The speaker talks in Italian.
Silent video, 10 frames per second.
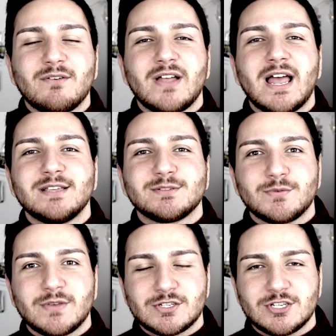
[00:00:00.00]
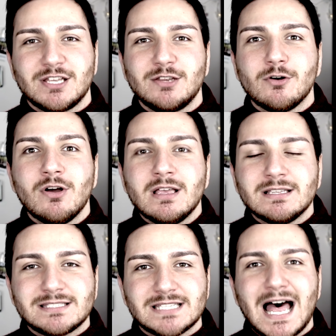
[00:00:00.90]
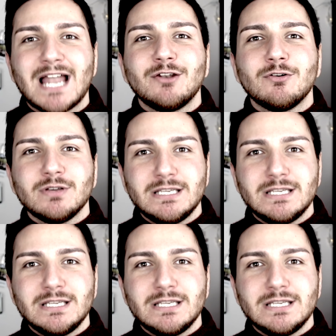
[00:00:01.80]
Babalà e Sofia Cerio stanno